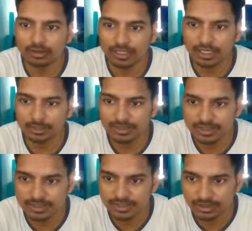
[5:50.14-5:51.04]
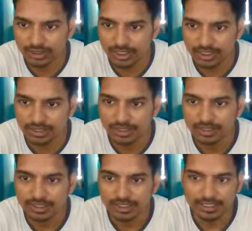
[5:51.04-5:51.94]
और यहाँ पे देख सकते हो हेड है
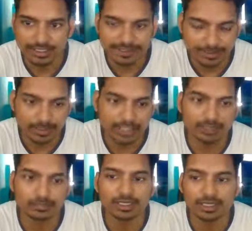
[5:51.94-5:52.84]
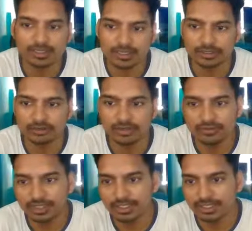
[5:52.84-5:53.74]
हेड के पहले भी लगा सकते हो या
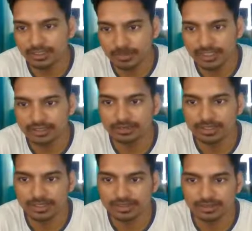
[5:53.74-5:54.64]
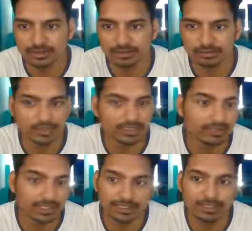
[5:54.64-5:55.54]
फिर हेड के बाद भी लगा सकते हो
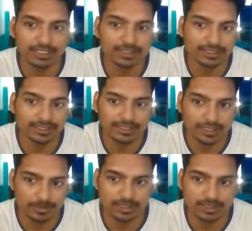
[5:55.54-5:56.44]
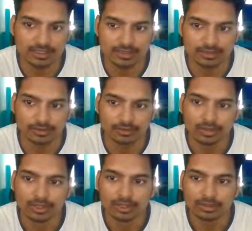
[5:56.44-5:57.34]
मतलब हेड के बाद नहीं यहाँ पर लगा सकते हो
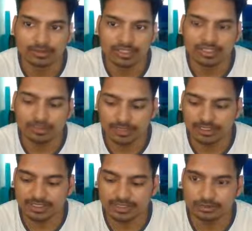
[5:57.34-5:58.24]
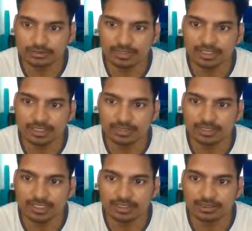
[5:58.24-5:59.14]
तो चलिए हम हेड के शुरू में यहाँ पर
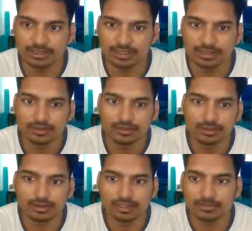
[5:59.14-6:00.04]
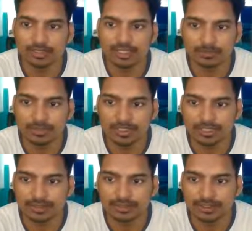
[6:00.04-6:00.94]
लगा देते हैं और हमने यहाँ पर
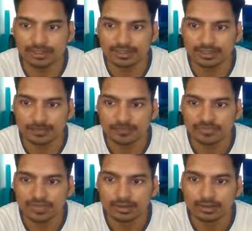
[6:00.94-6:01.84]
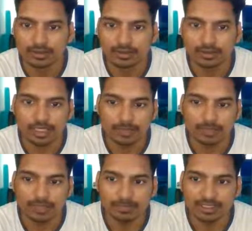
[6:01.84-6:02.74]
लगा दिया है ठीक है
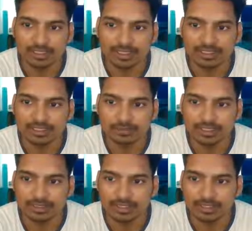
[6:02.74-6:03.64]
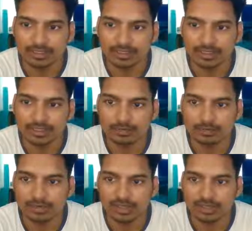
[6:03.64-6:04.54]
अब यहाँ पे लगाने के बाद क्या करना है
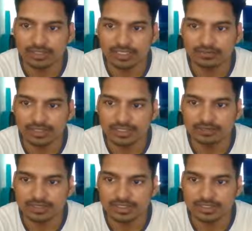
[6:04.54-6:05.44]
आपको अपडेट फाइल पर